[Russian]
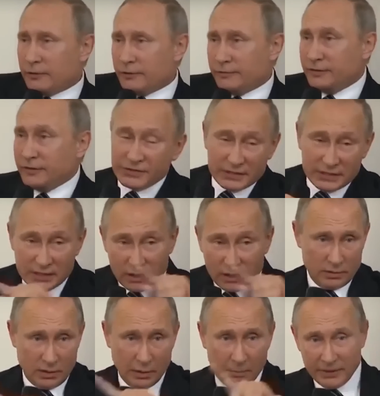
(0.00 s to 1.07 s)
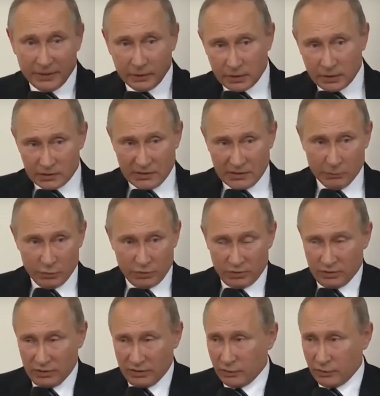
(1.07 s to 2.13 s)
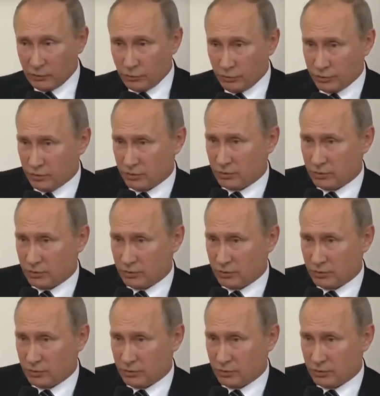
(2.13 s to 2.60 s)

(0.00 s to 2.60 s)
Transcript: Вы все объекты разработок соответствующих